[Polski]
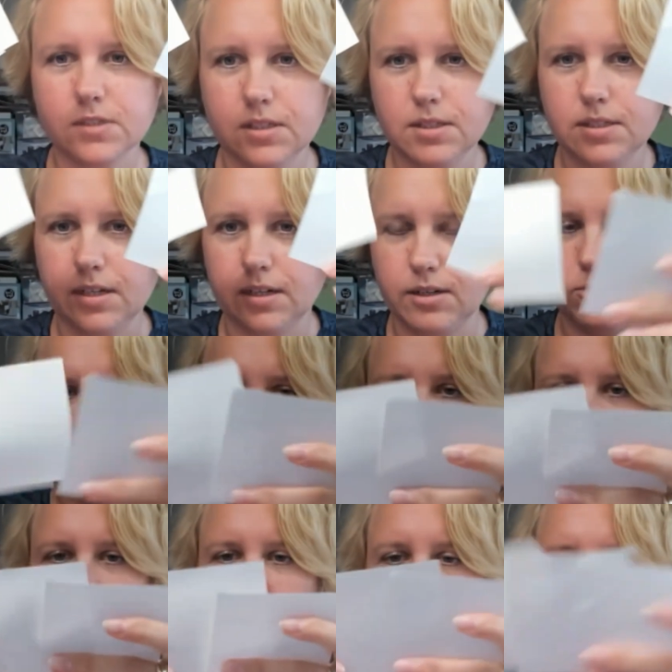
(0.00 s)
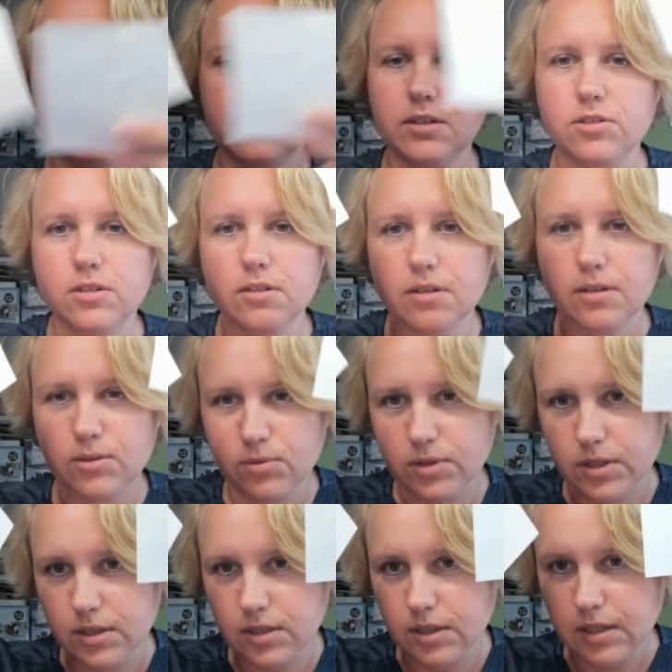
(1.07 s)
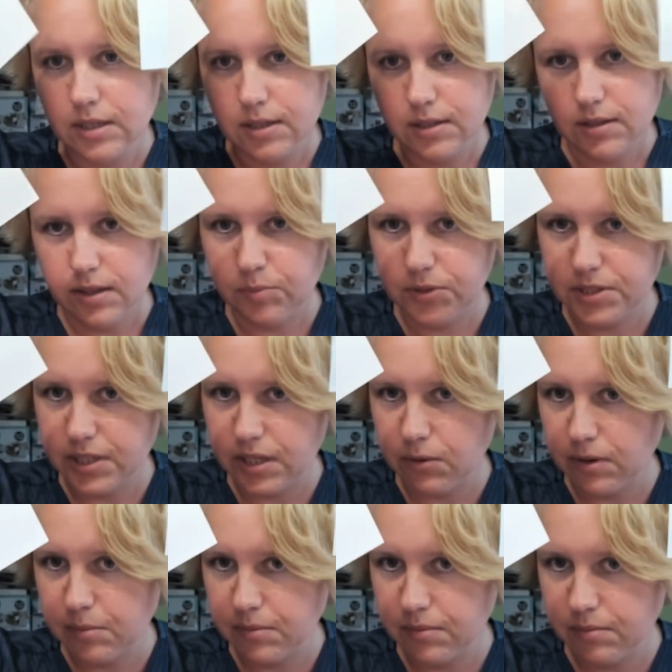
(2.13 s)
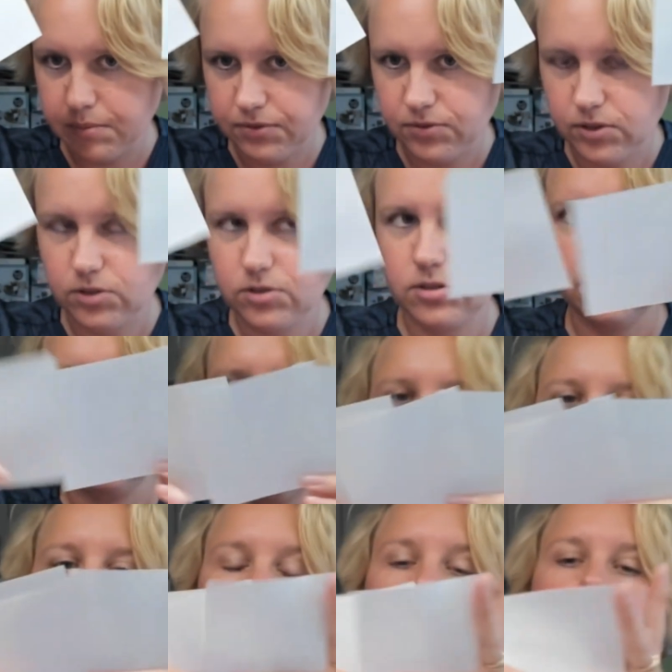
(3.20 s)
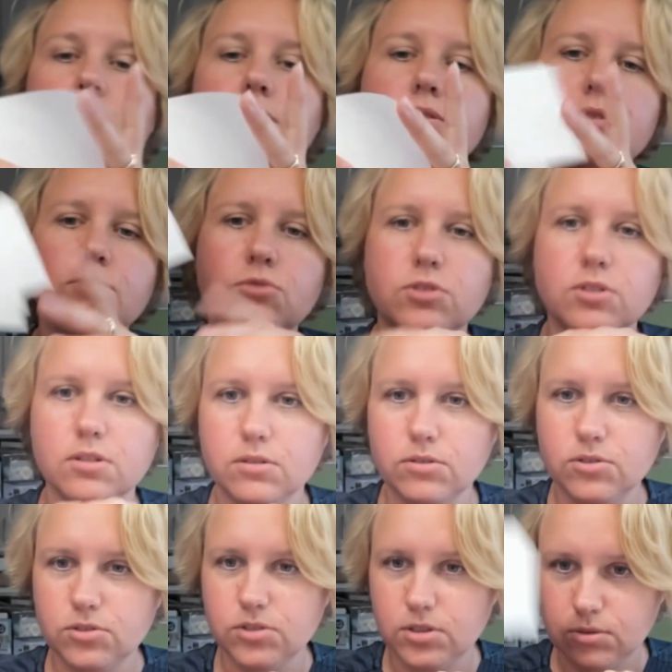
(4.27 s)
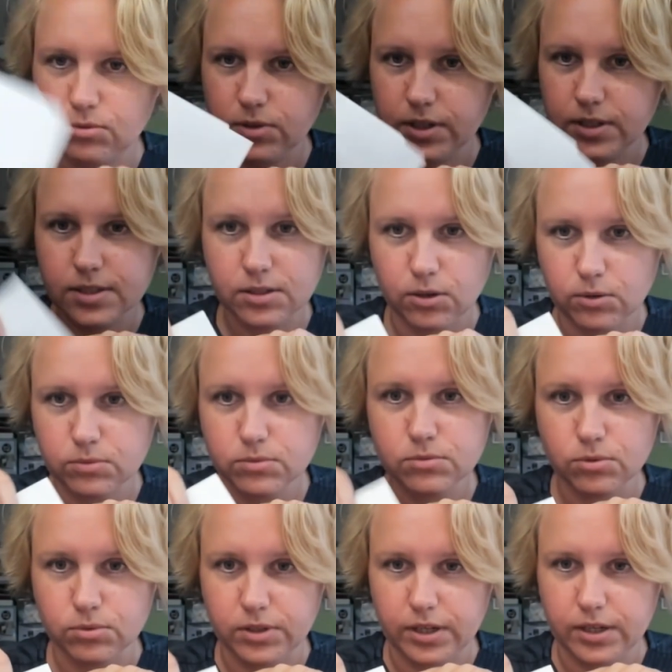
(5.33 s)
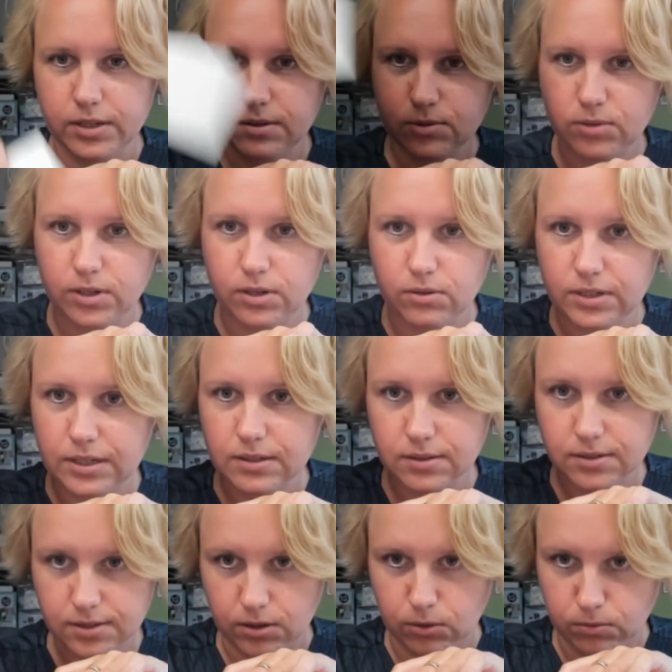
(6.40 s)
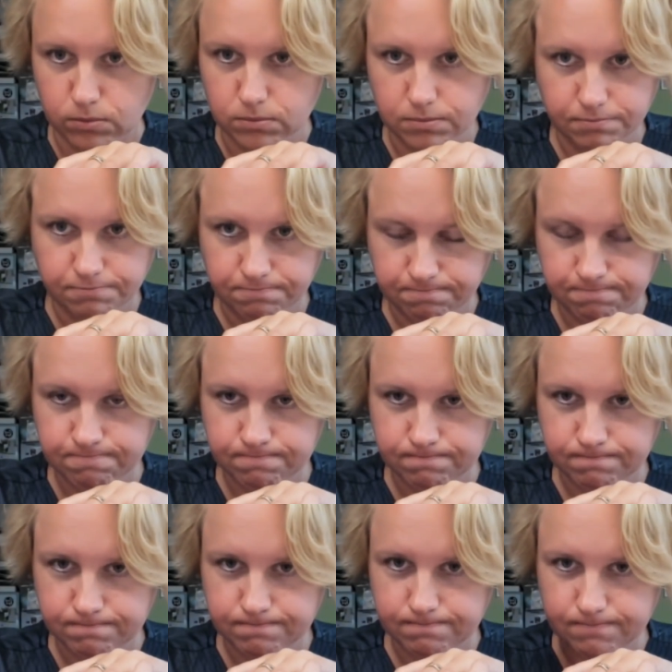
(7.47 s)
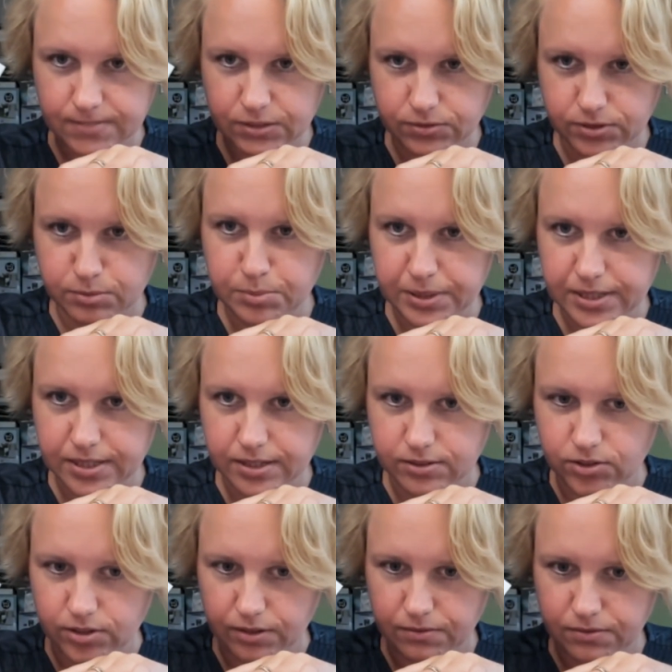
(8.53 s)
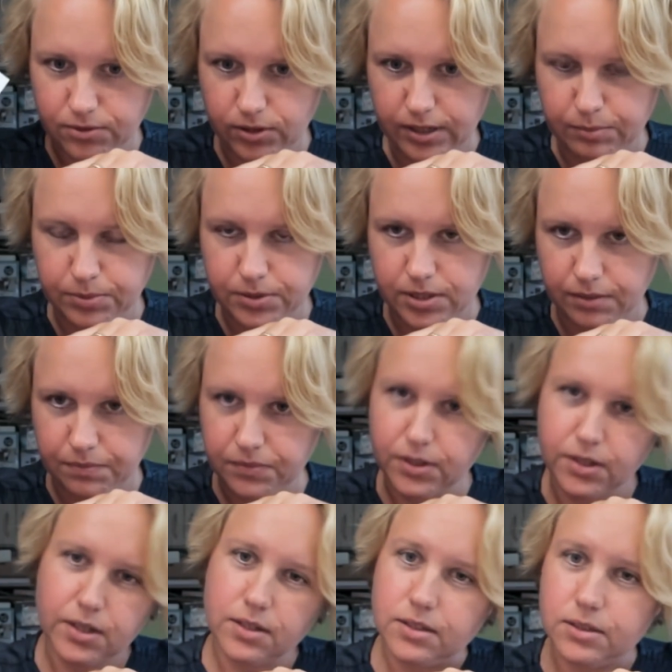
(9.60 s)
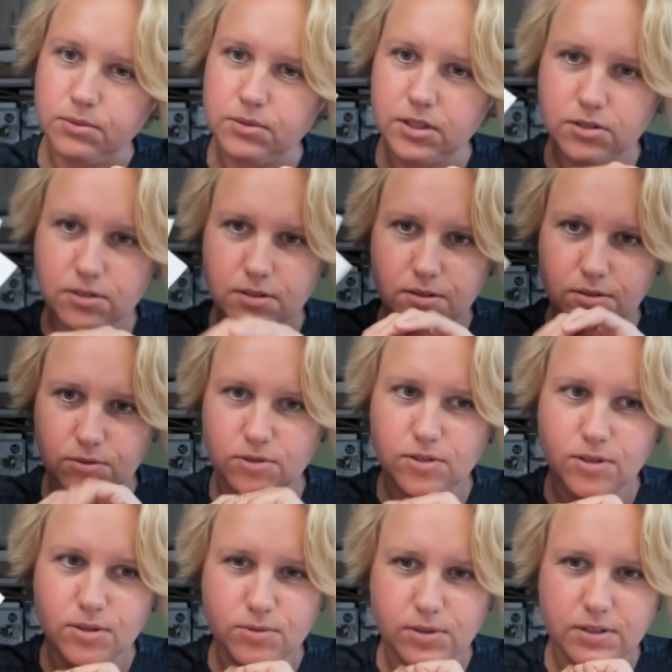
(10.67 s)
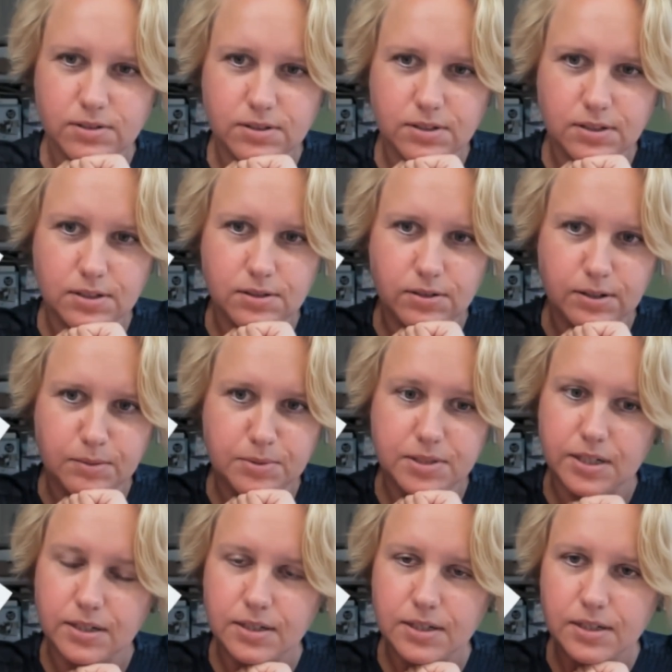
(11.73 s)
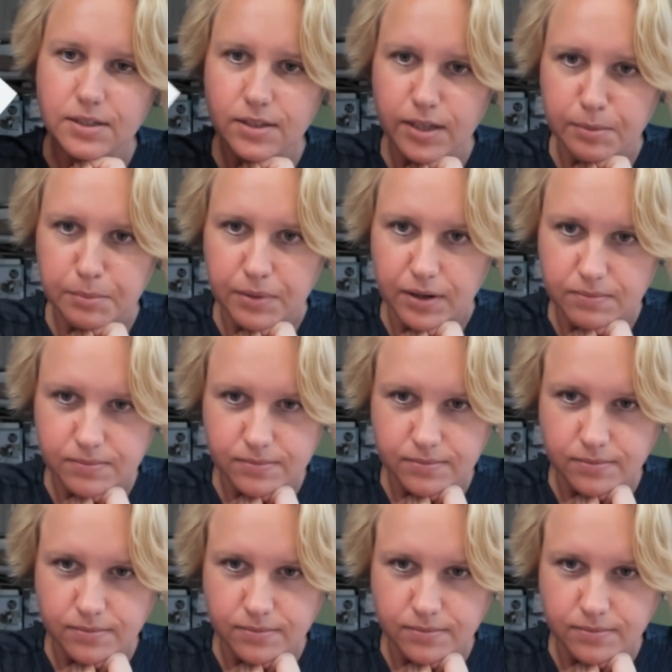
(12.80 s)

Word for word: Więc tak, tutaj są karteczki, na których napisałam pewne czynności. I to są czynności, które są tutaj, które one są w tym prezencie, w torebce. Są też czynności, których w tej torebce nie ma.